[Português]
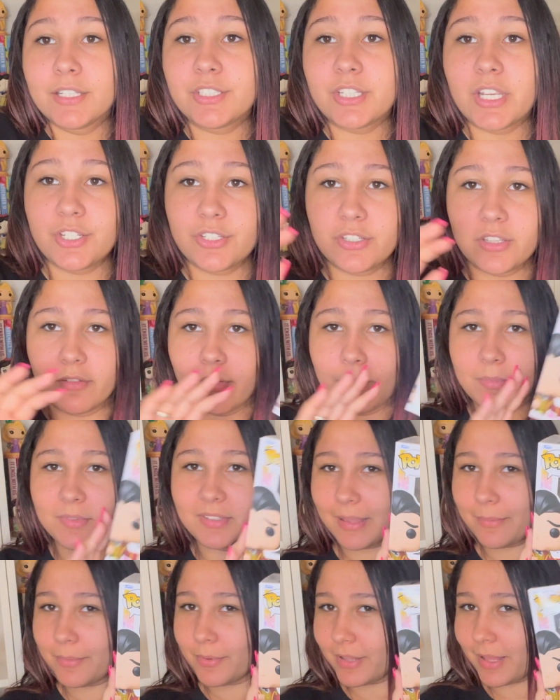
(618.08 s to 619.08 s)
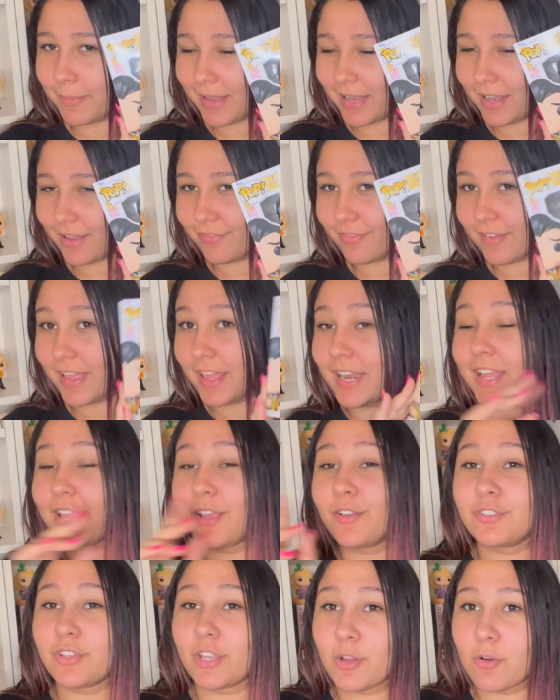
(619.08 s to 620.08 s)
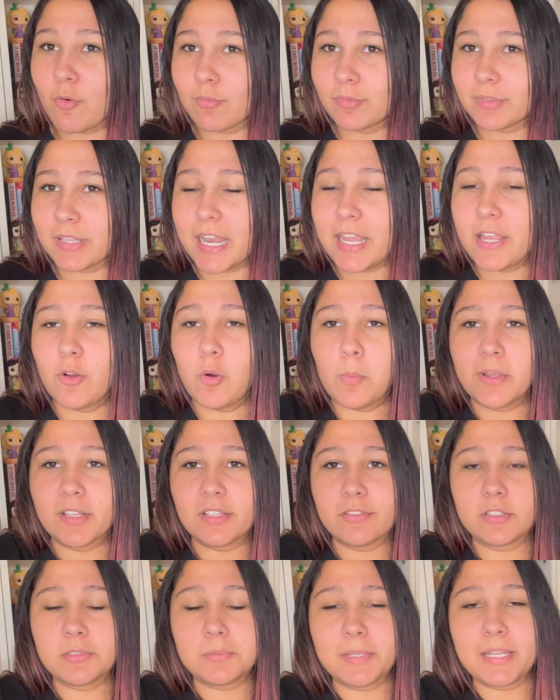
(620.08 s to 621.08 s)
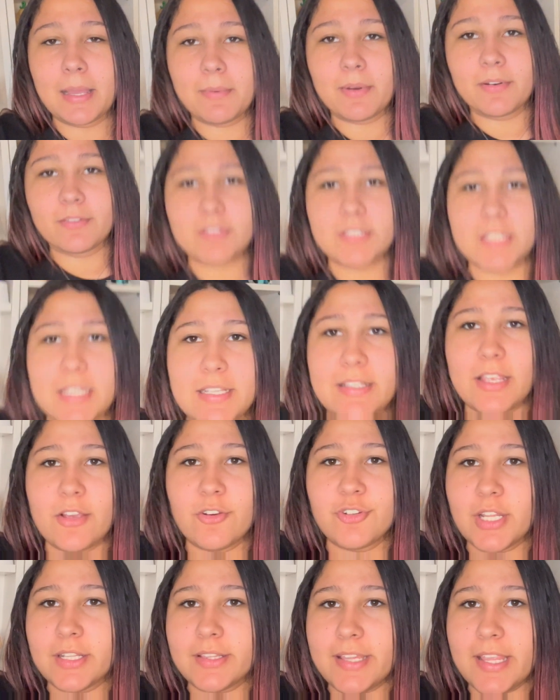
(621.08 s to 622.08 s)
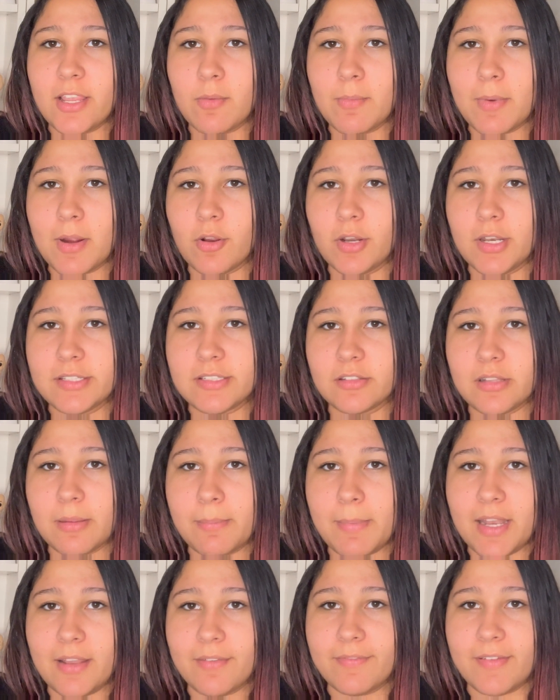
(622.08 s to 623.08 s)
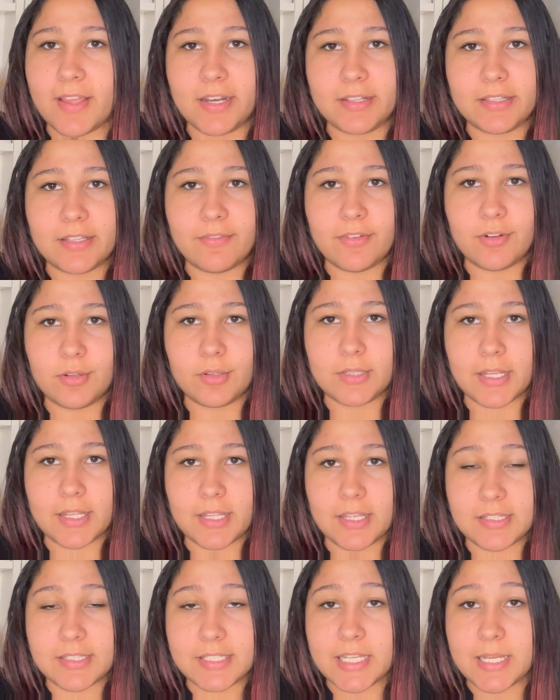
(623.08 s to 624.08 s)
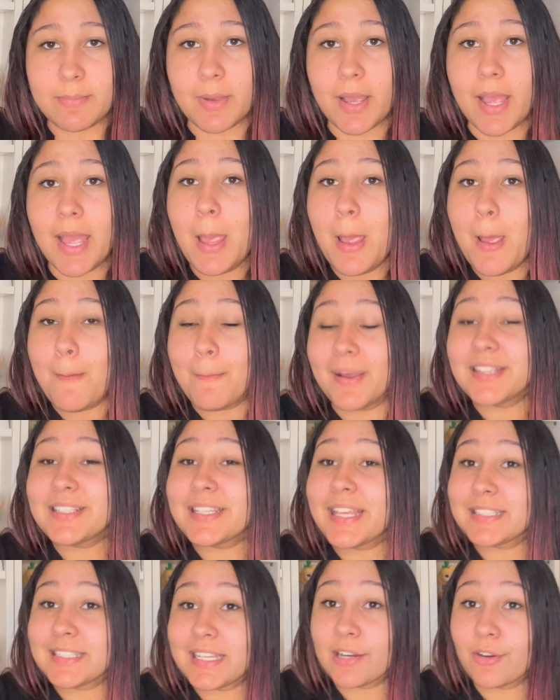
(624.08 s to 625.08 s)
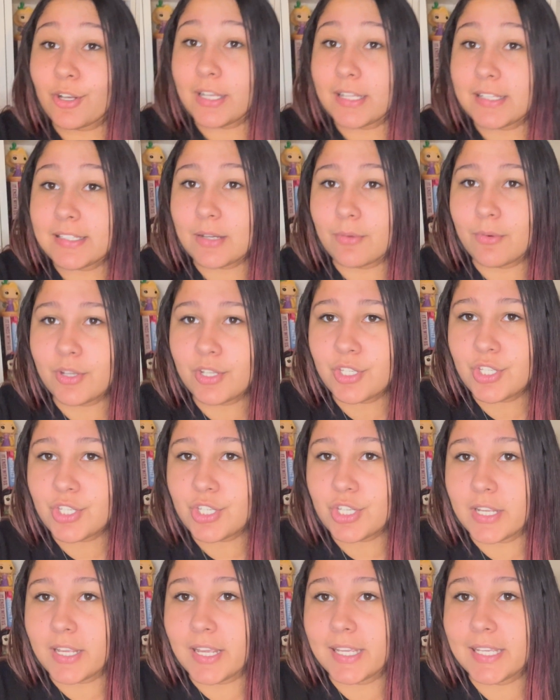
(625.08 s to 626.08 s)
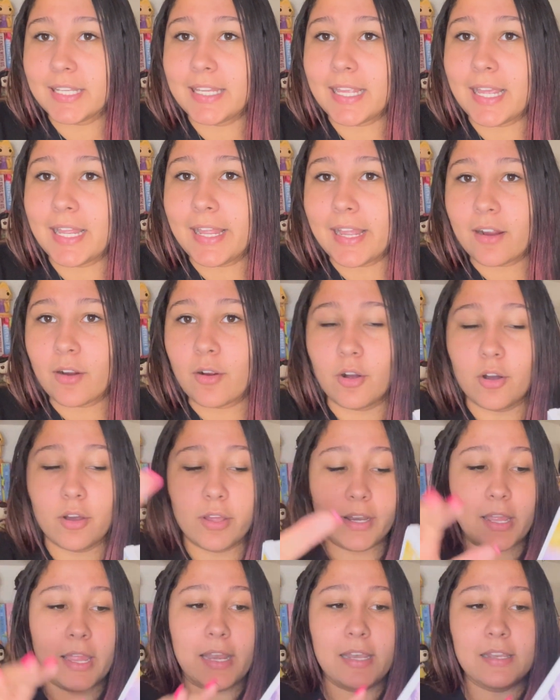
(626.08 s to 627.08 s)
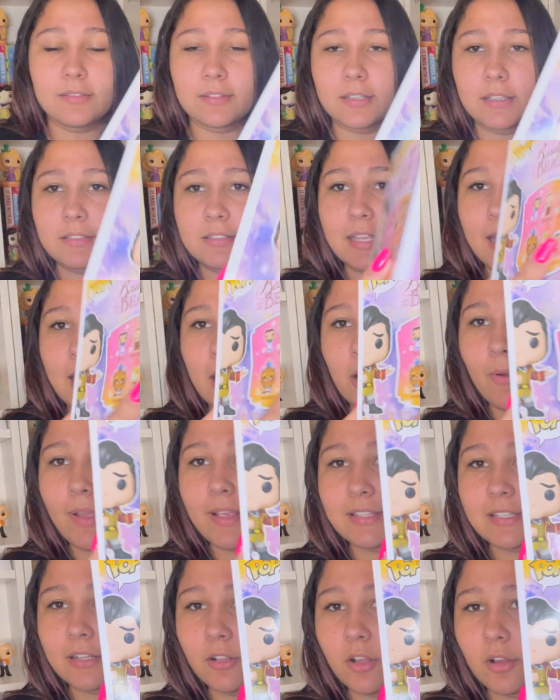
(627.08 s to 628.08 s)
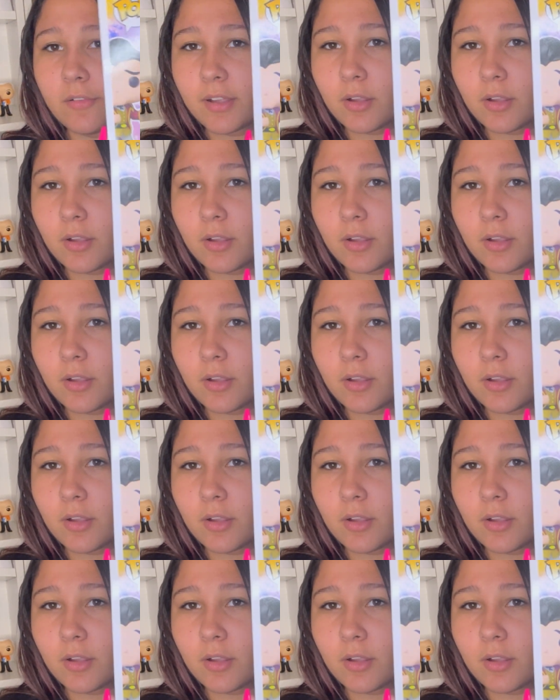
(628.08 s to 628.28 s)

Gente, então vamos lá pro da Bela Fera. Eu só encontrei um, mas eu vou explicar pra vocês. Eu já tenho uma coleção da Bela Fera, tá vendo que tá aqui em cima? Mas essa é a coleção antiga, e aí agora eles lançaram essa nova